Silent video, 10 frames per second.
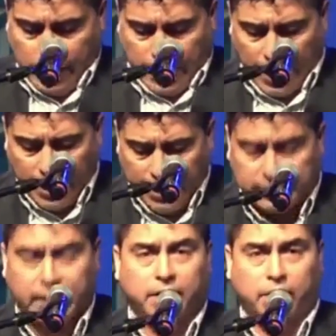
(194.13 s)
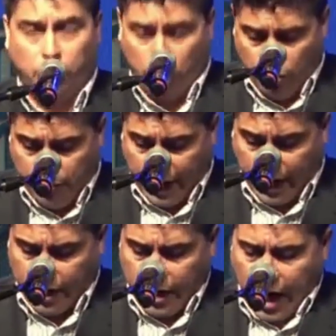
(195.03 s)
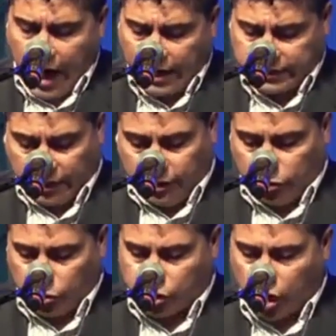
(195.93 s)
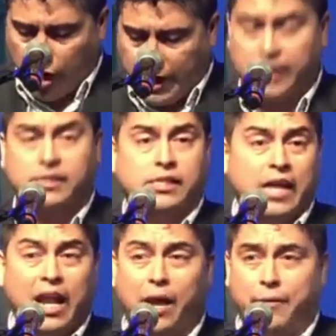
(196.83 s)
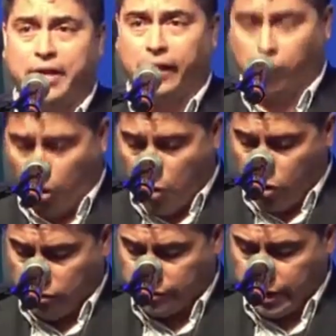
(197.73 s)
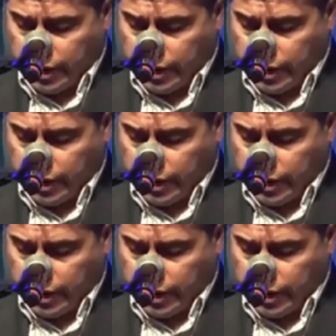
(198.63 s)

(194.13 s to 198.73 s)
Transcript: que le dé certidumbre a las instituciones y a la vida en común,